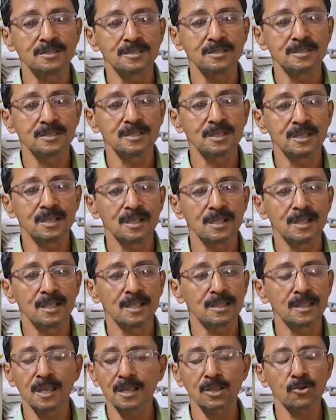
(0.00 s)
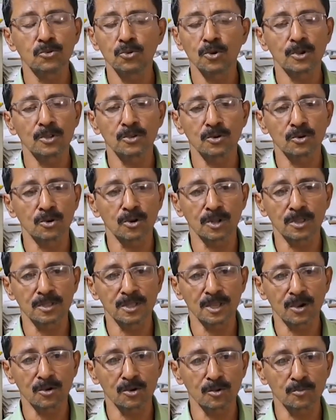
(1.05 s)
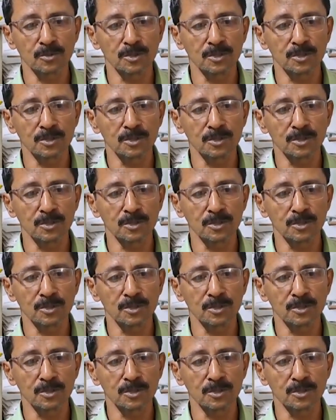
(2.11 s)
কেউ যোগাযোগও না কেউ যোগাযোগ করবে এখন